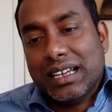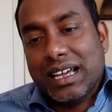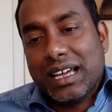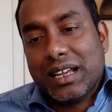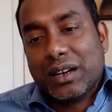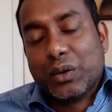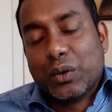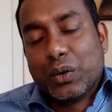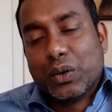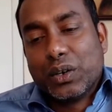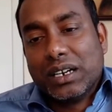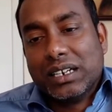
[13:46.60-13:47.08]

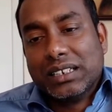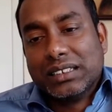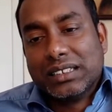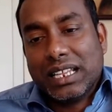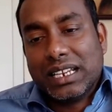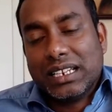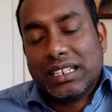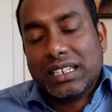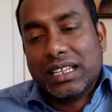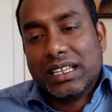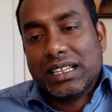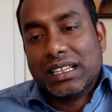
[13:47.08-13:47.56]
அறிகுறிகள்
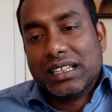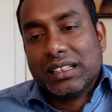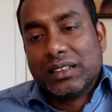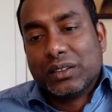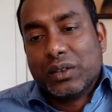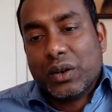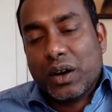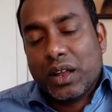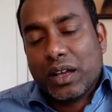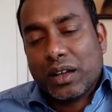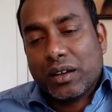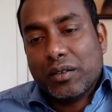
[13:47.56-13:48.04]
தெரிய
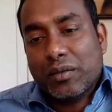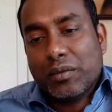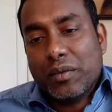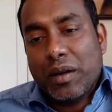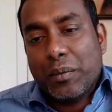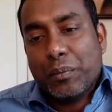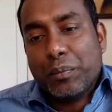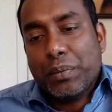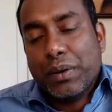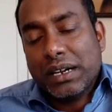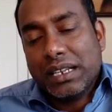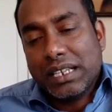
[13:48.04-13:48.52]
தொடங்கும்
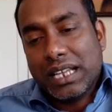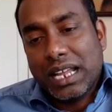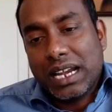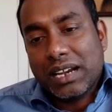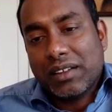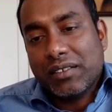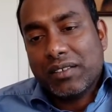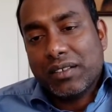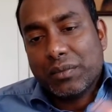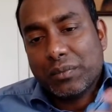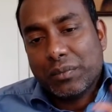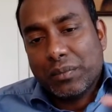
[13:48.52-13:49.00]

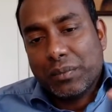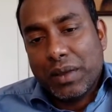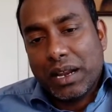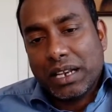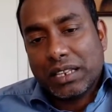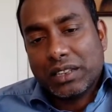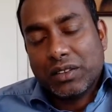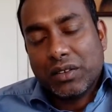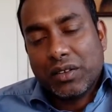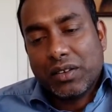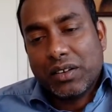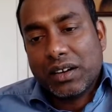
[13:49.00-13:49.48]
அப்படியானவர்
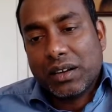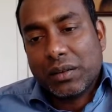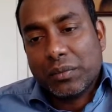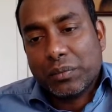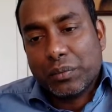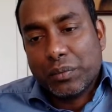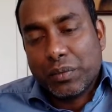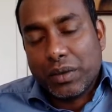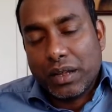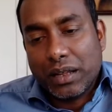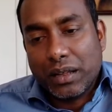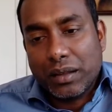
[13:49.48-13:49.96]

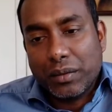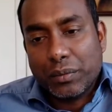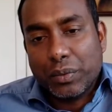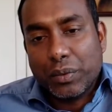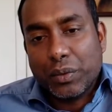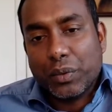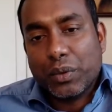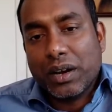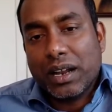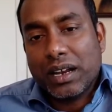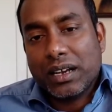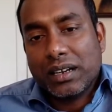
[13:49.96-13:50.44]
மருத்துவரிடம்
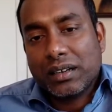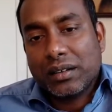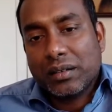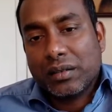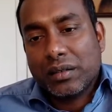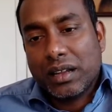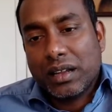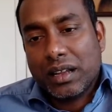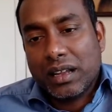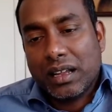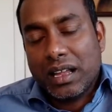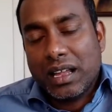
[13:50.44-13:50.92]
போனால்
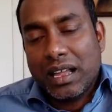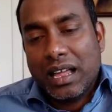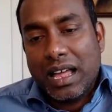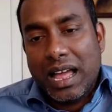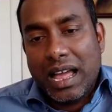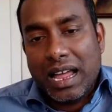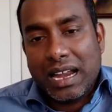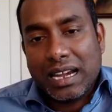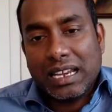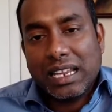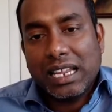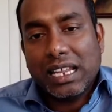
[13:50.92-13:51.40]

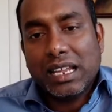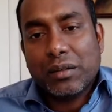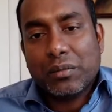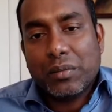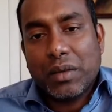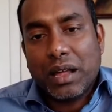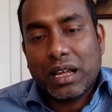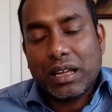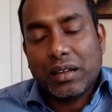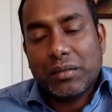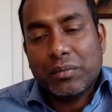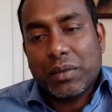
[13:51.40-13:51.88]

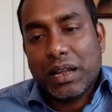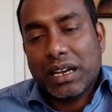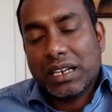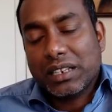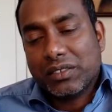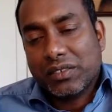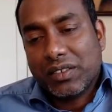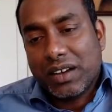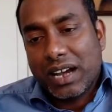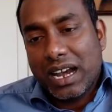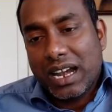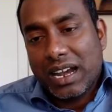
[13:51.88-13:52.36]
அநேகமாக
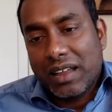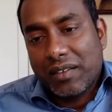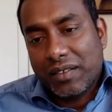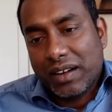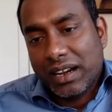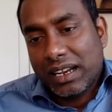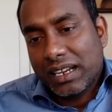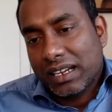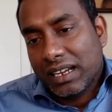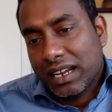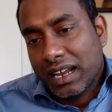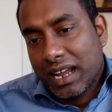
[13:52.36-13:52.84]
மருத்துவரால்
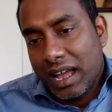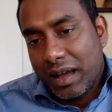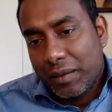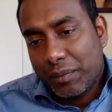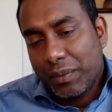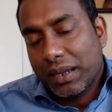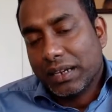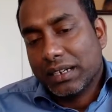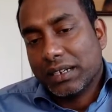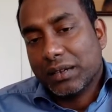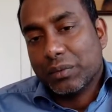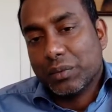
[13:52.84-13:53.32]
அவரை
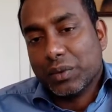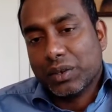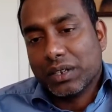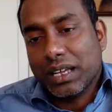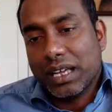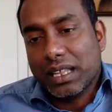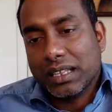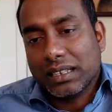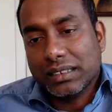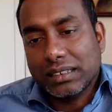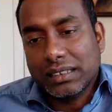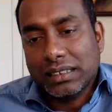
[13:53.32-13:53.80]
காப்பாற்ற
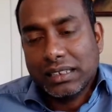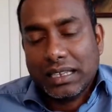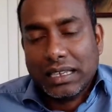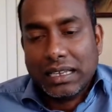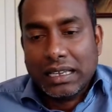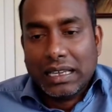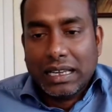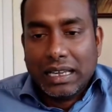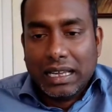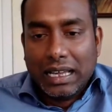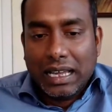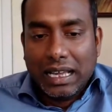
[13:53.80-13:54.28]
முடியாது
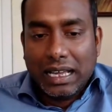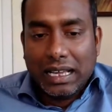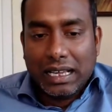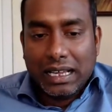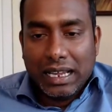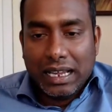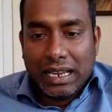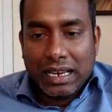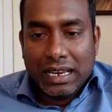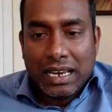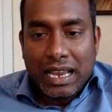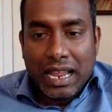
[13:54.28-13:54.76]

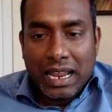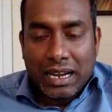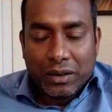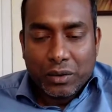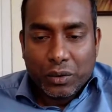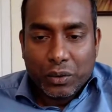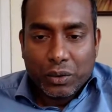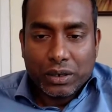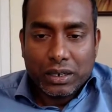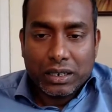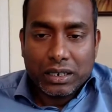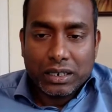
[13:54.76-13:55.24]
எல்லா
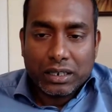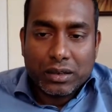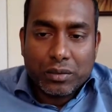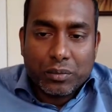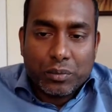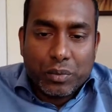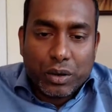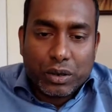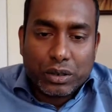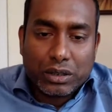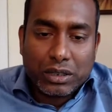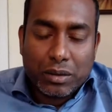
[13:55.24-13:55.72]

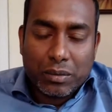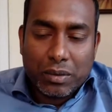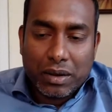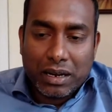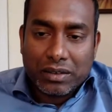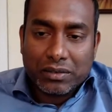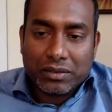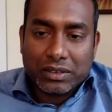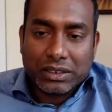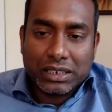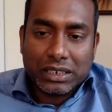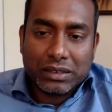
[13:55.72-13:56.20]
நோய்களுக்கும்
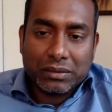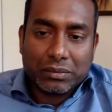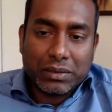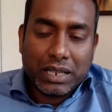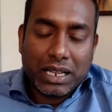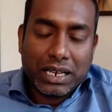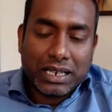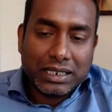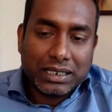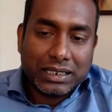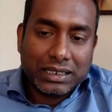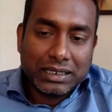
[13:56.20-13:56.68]
பொருத்தமான
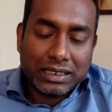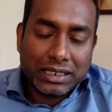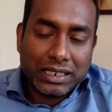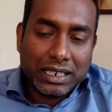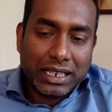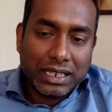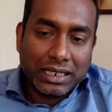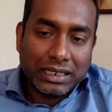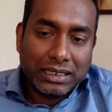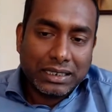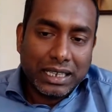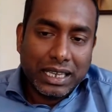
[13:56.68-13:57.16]
விஷயம்தான் இது
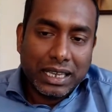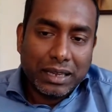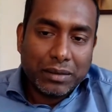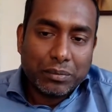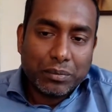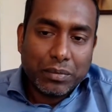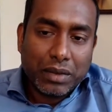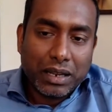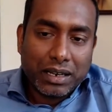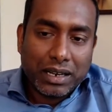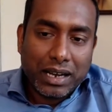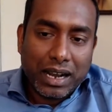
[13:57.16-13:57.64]

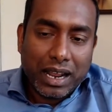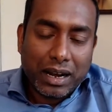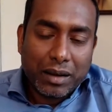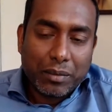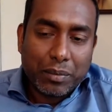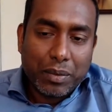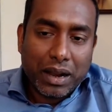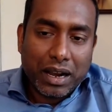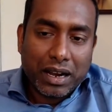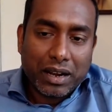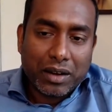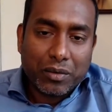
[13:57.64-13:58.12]
இங்கேயும்
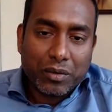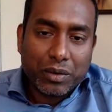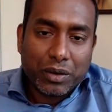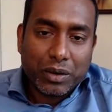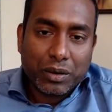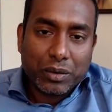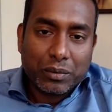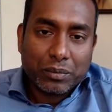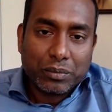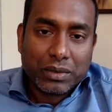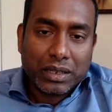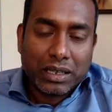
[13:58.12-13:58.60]
நாங்கள் பார்க்க
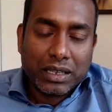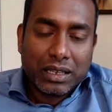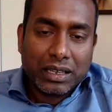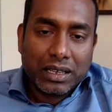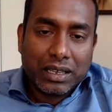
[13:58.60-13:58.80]
வேண்டும்